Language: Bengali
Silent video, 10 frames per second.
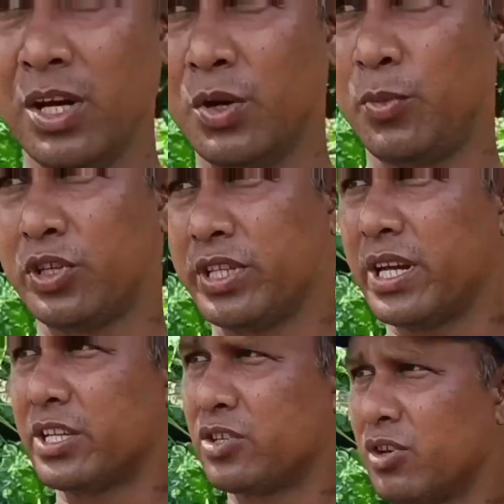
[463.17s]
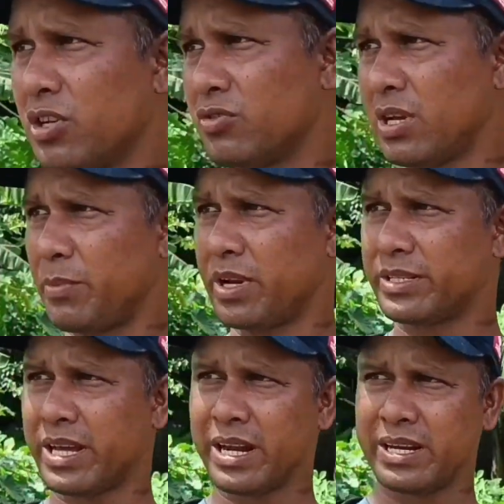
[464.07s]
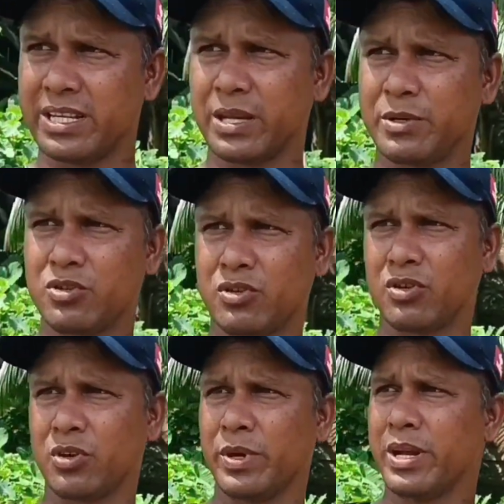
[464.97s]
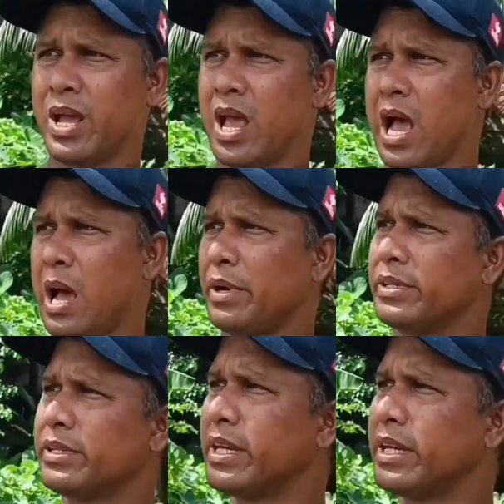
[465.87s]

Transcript: পজেটে এসে সরাসরি আপনারা চারা নিয়ে যাবেন সংগ্রহ করবেন আমাদের যে